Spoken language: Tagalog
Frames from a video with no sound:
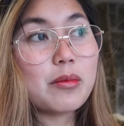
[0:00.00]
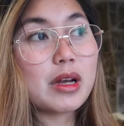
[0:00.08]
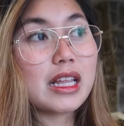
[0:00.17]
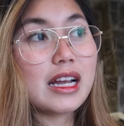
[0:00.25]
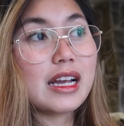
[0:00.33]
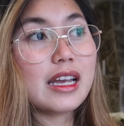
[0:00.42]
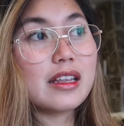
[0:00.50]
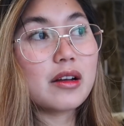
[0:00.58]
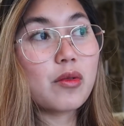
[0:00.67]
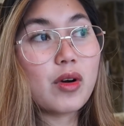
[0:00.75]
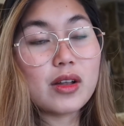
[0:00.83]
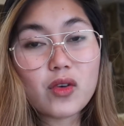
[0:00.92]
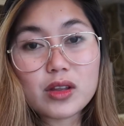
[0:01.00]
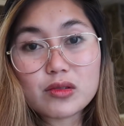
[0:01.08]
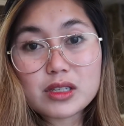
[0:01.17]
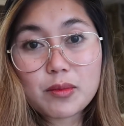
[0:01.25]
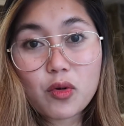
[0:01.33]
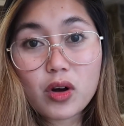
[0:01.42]
maglagay na kung ano-ano
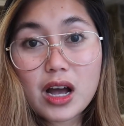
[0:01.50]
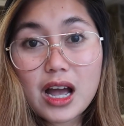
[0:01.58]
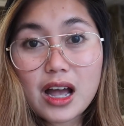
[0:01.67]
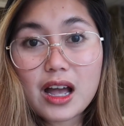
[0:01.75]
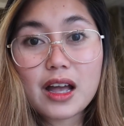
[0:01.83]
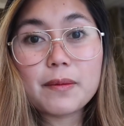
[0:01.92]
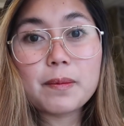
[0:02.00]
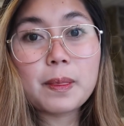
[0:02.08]
sa mukha,